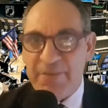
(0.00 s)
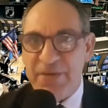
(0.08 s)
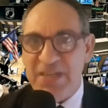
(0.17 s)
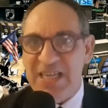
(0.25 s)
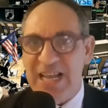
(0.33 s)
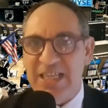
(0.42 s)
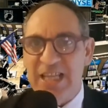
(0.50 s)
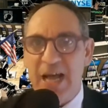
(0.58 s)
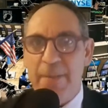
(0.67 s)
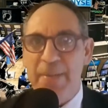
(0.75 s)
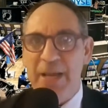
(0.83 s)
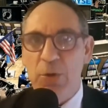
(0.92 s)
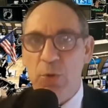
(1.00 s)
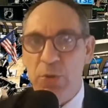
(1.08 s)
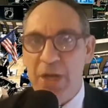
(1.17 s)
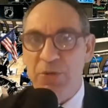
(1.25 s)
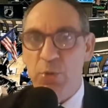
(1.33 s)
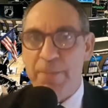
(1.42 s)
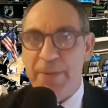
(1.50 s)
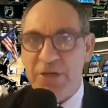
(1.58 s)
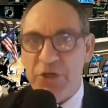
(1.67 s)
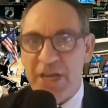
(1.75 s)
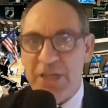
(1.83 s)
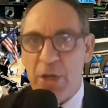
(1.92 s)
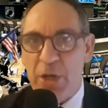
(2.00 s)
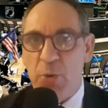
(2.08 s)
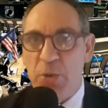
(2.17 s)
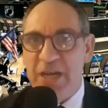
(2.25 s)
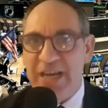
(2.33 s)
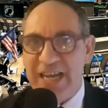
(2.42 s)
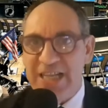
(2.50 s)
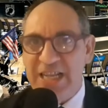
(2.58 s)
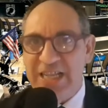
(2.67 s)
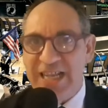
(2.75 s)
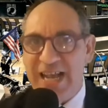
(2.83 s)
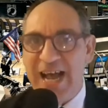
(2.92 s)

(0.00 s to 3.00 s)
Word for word: fissata a meno 1,2% e Unicredit